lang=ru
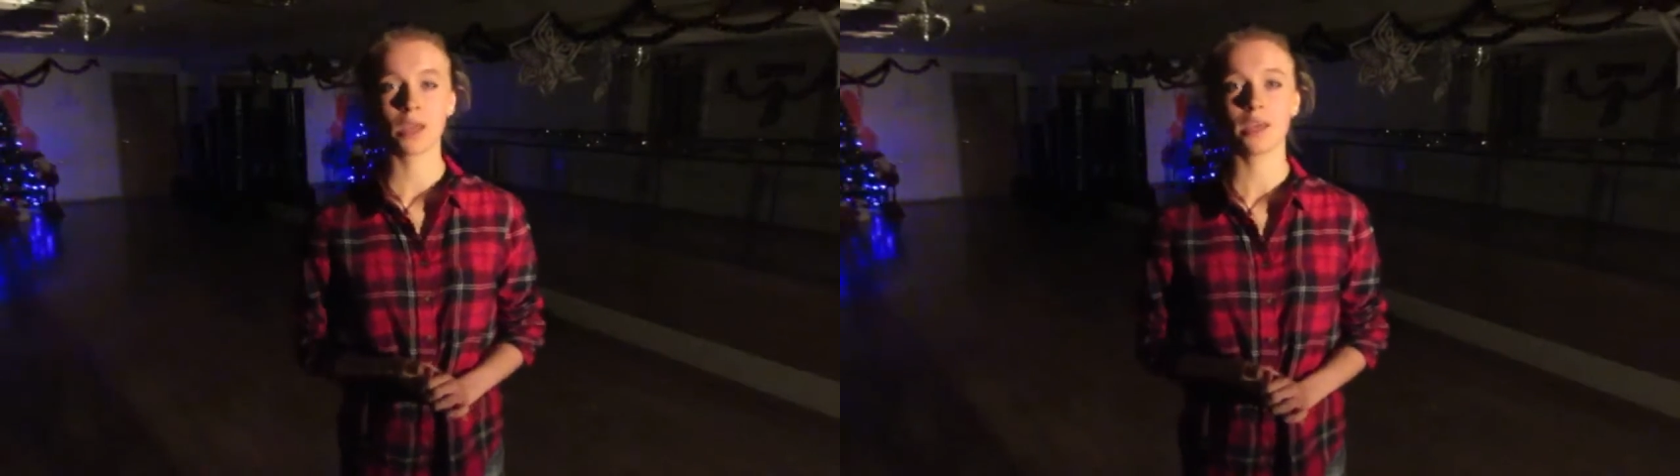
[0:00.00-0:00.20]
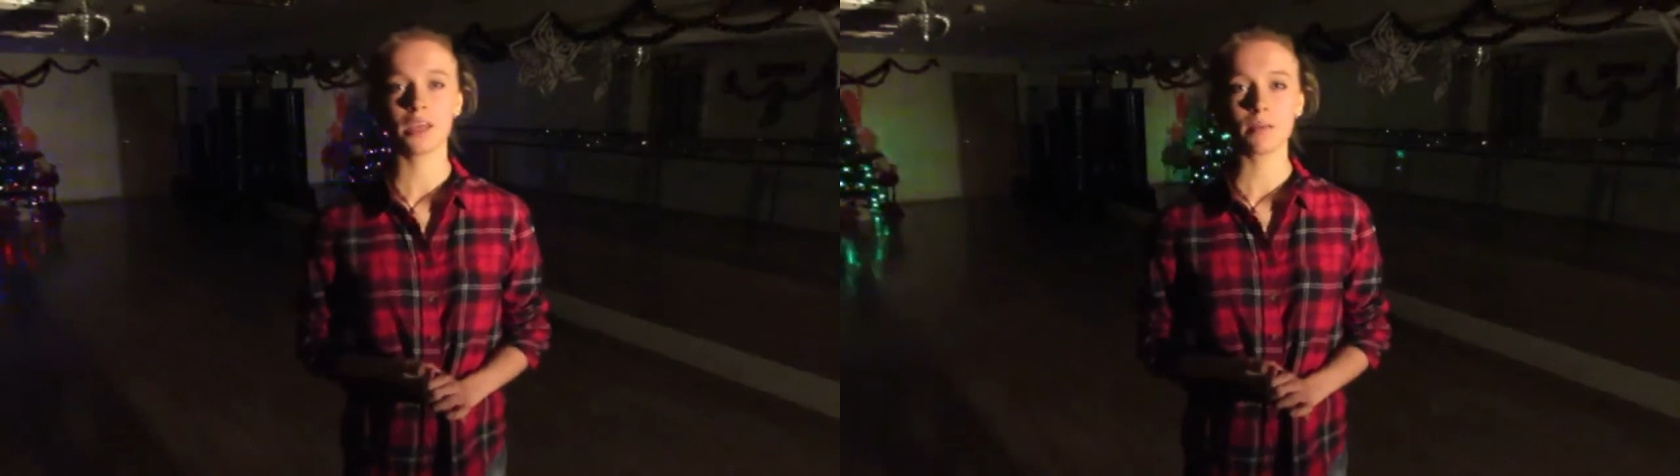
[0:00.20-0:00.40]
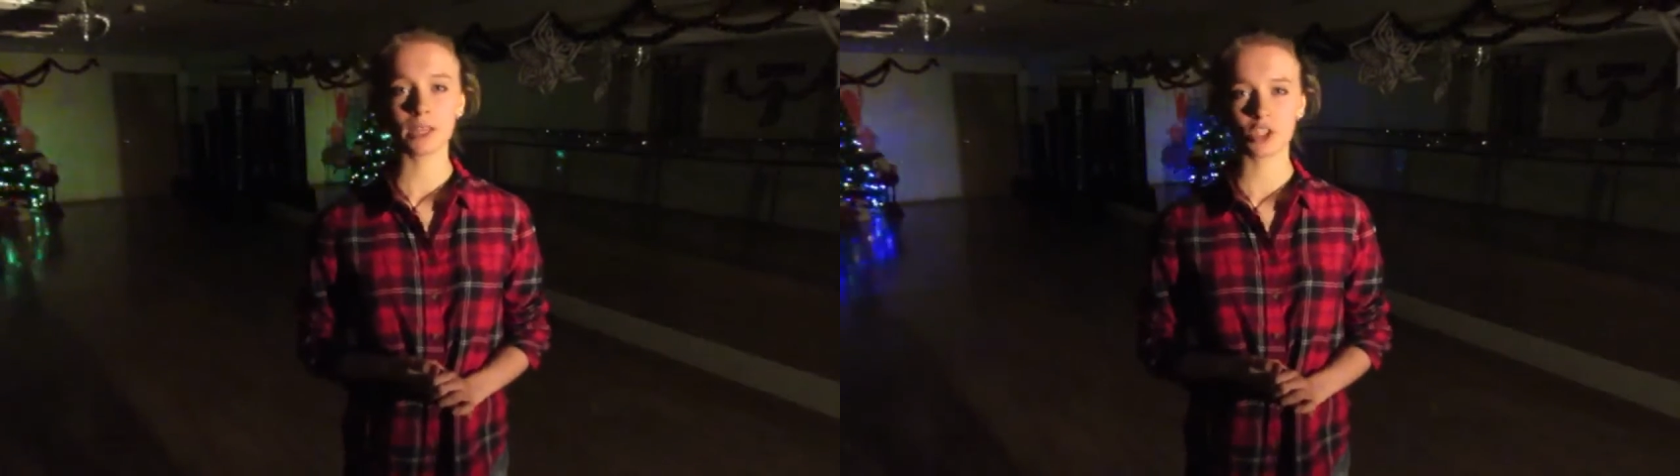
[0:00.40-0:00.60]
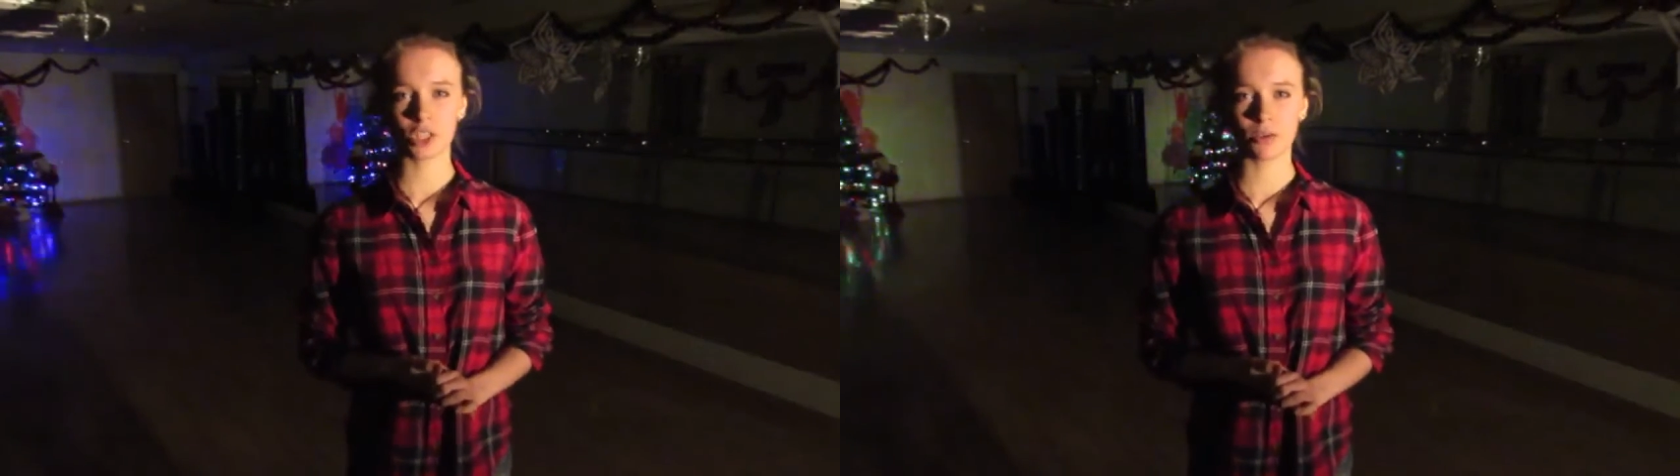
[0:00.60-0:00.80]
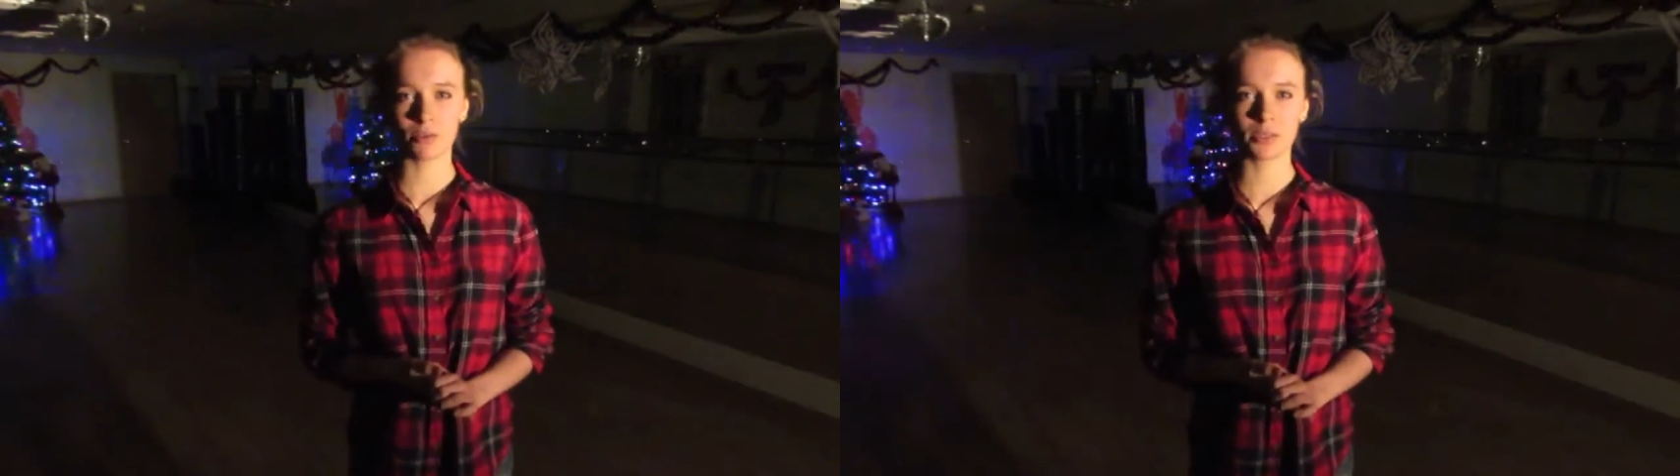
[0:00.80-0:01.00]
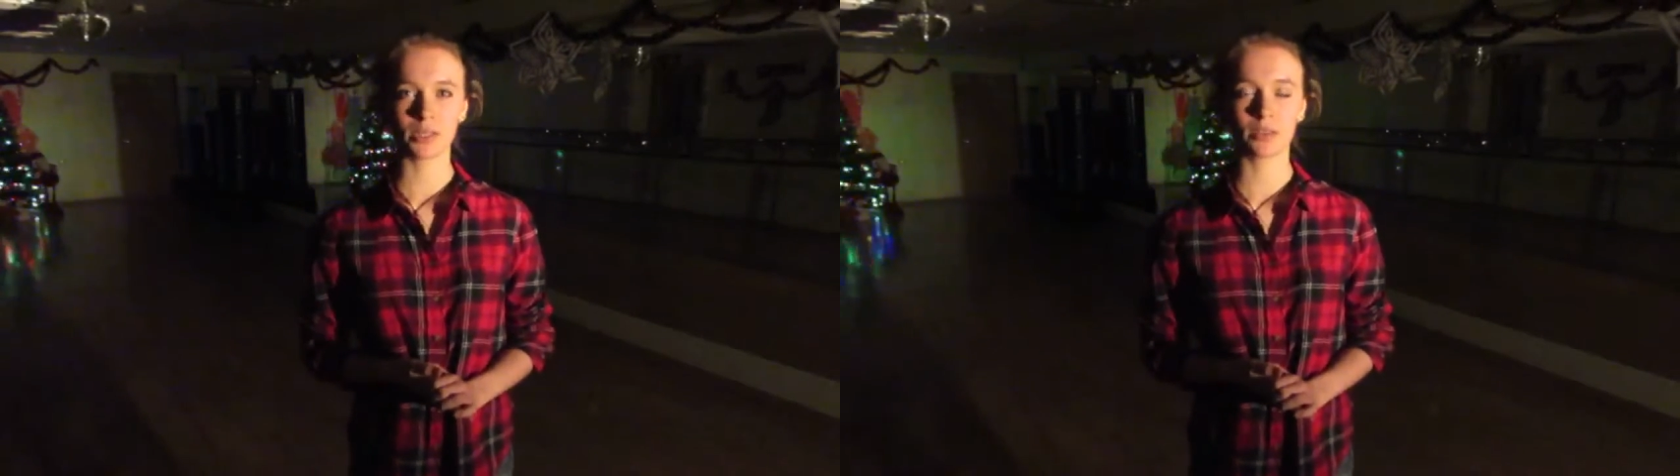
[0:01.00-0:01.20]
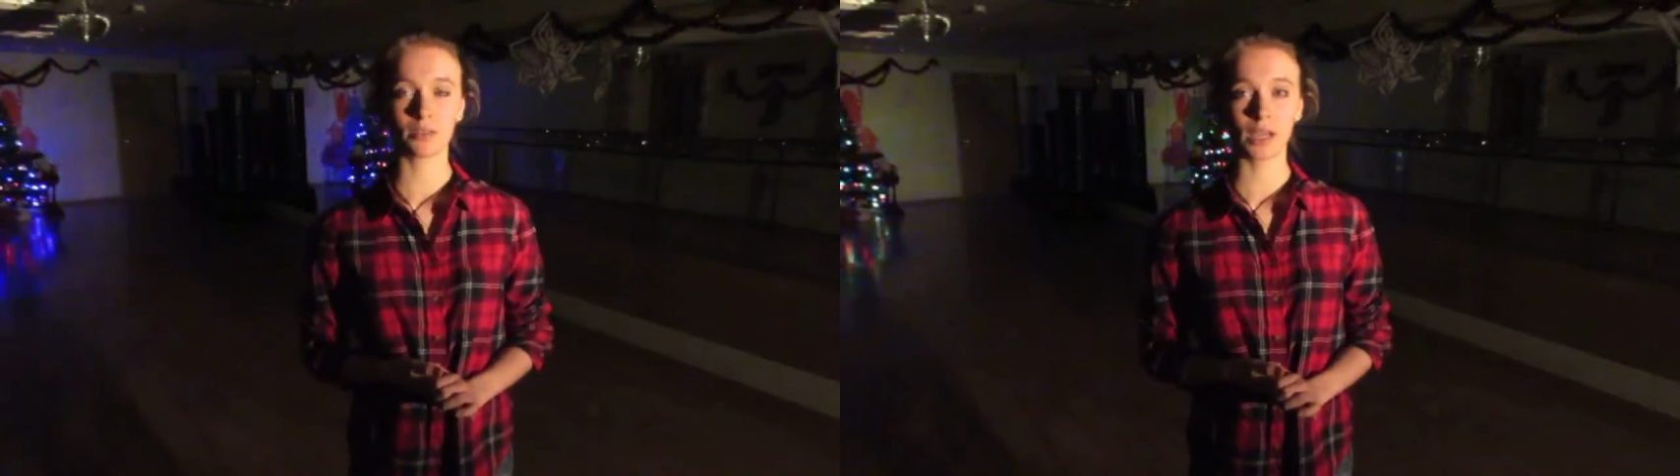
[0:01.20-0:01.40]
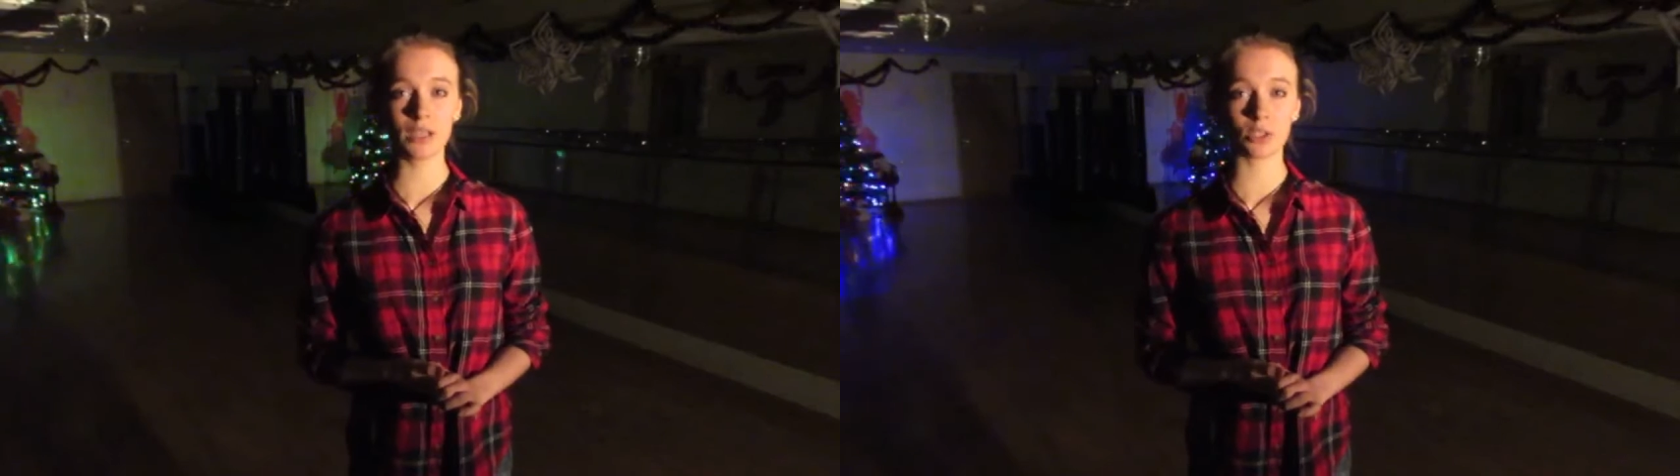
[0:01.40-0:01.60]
и я прочитаю вам стихотворение